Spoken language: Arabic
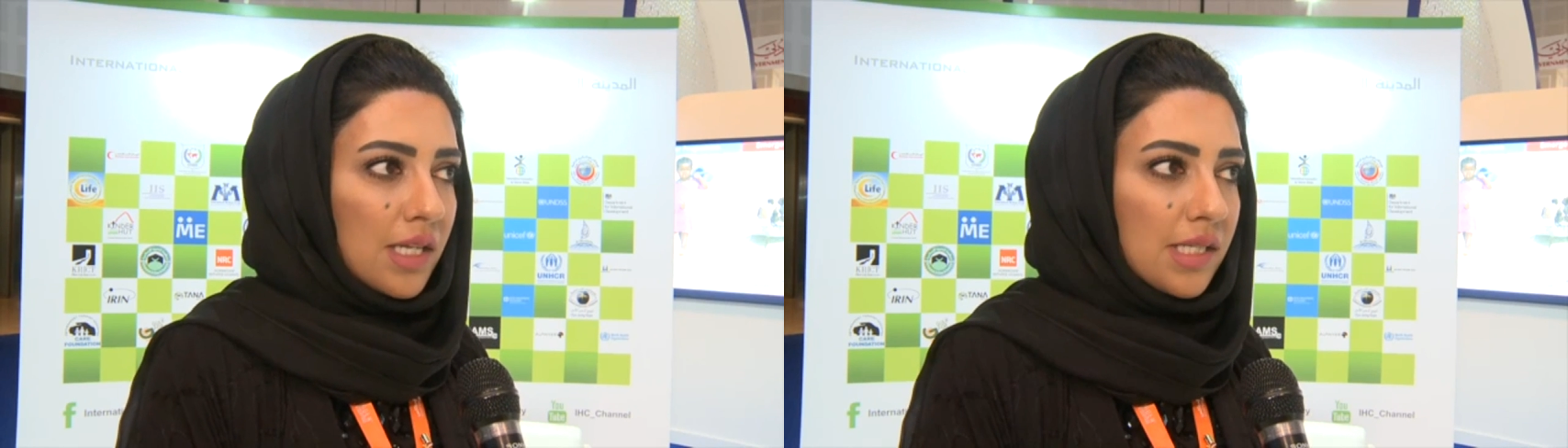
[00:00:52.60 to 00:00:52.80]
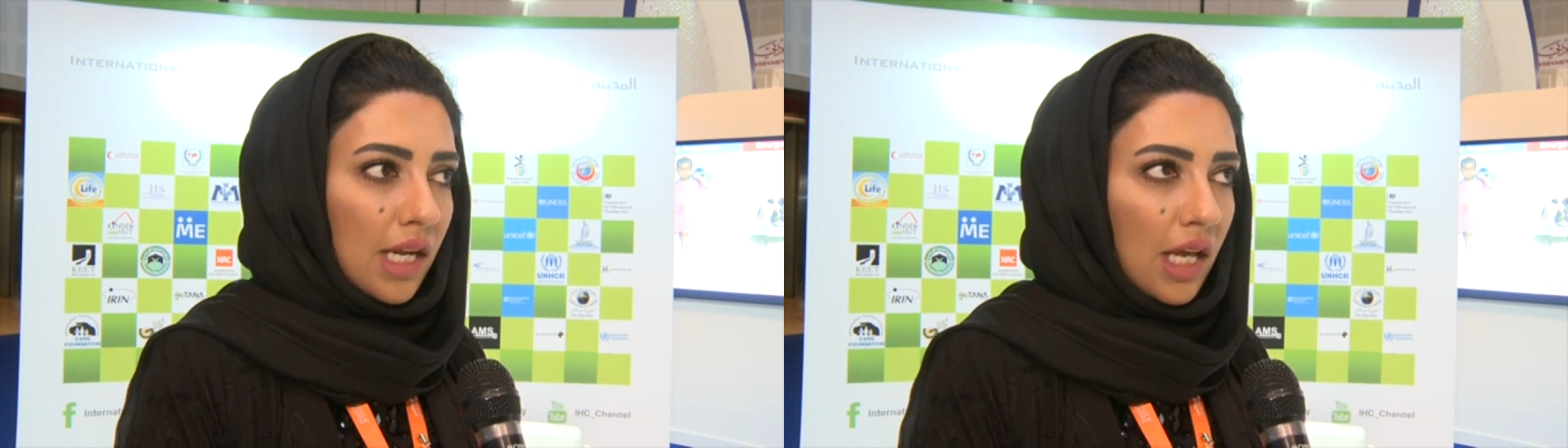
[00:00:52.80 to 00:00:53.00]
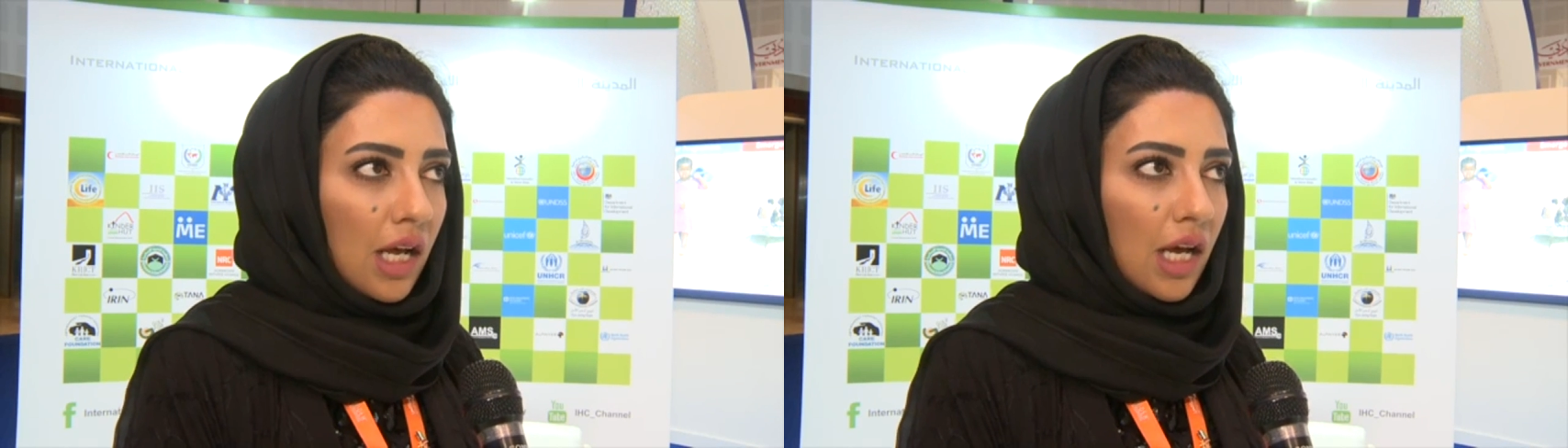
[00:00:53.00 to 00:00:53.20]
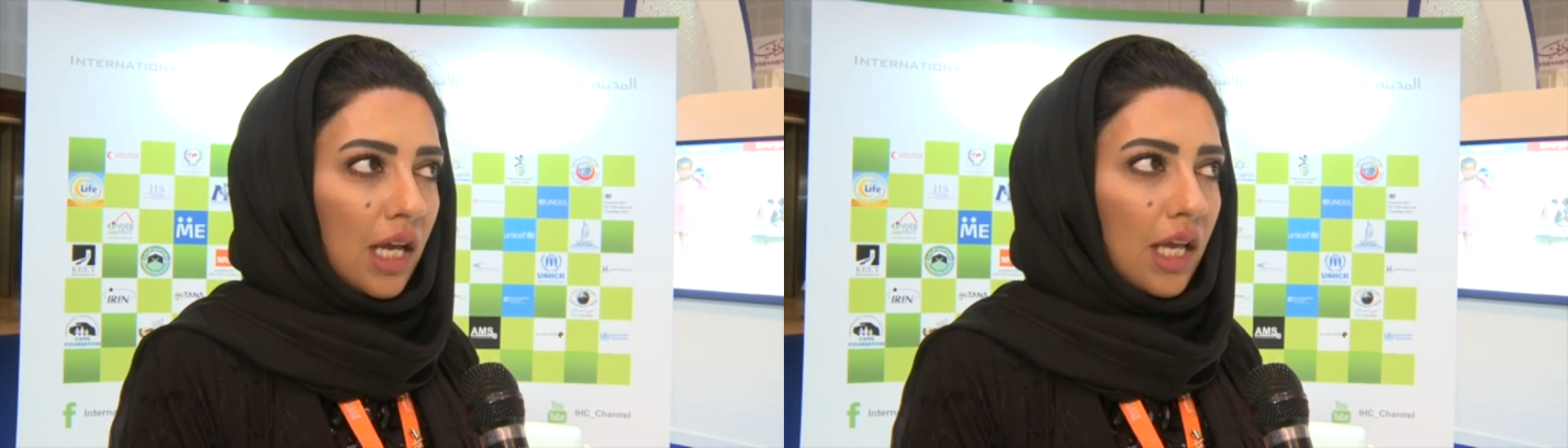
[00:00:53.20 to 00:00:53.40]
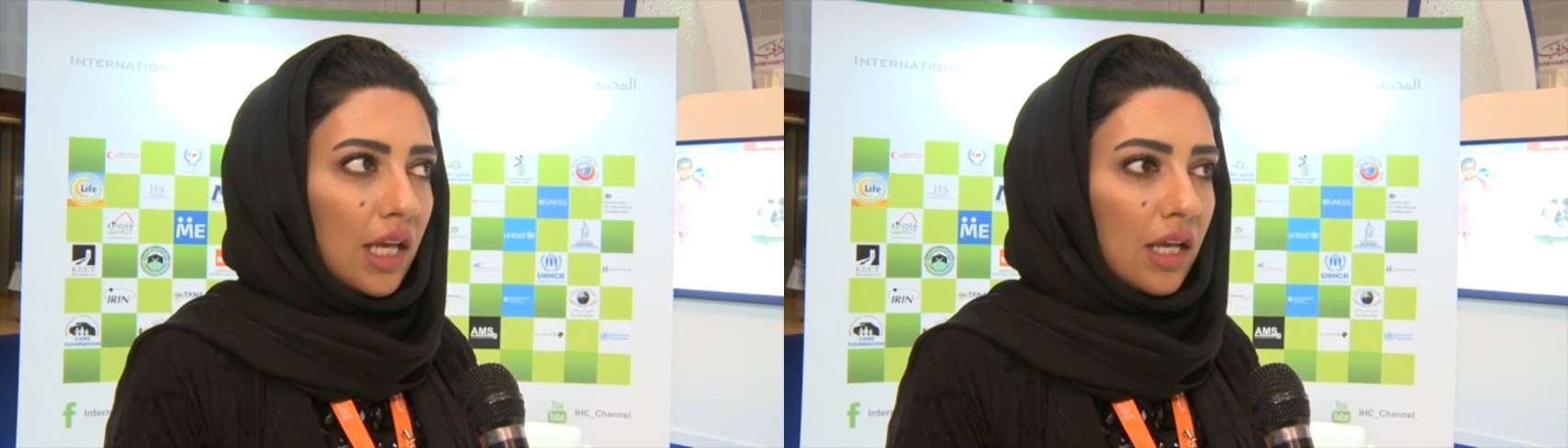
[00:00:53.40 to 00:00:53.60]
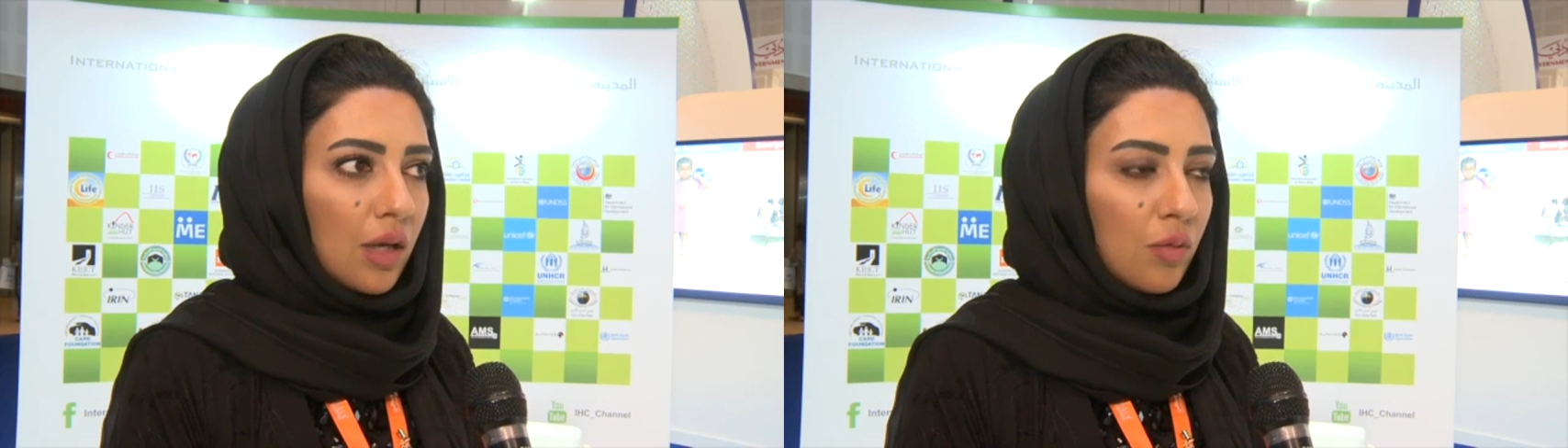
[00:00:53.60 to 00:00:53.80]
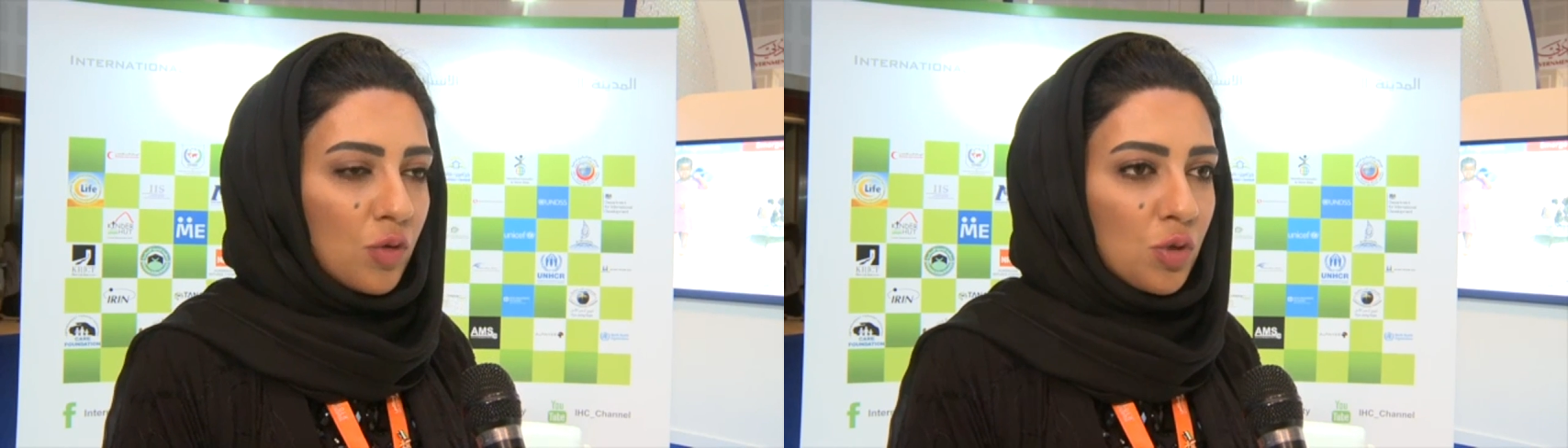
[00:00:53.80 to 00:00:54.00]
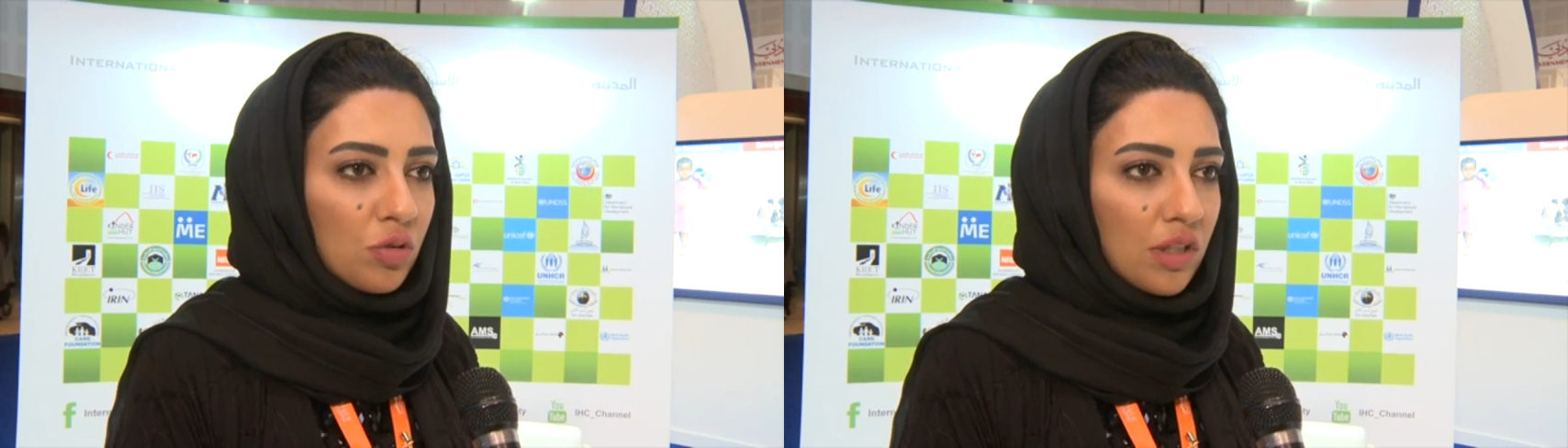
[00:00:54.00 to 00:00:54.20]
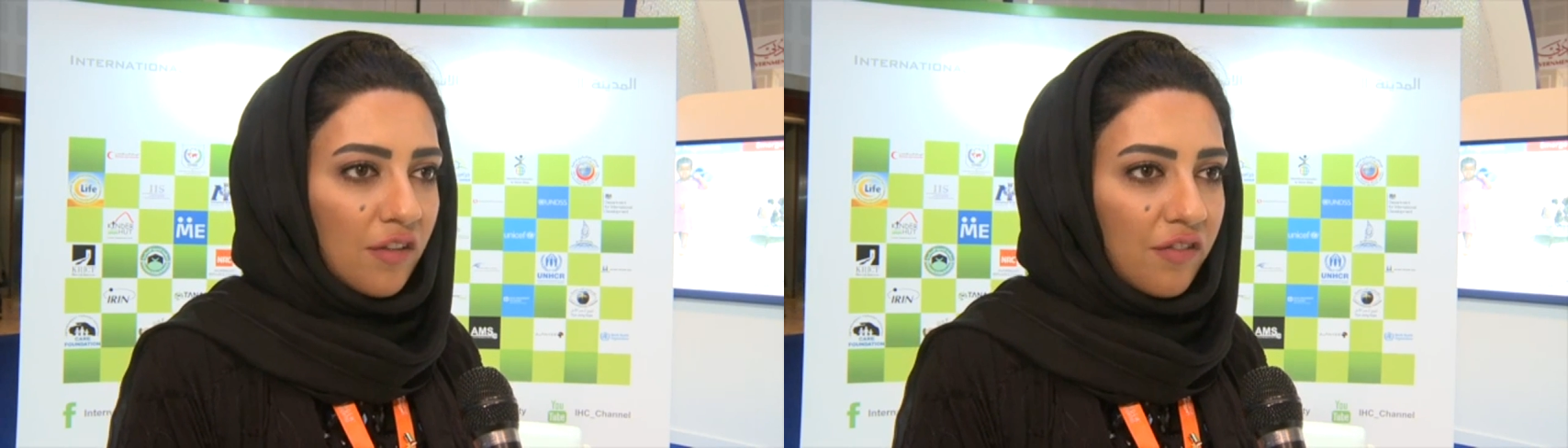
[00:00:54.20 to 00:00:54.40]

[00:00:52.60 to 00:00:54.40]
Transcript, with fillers: السنة هاي آه، وجودنا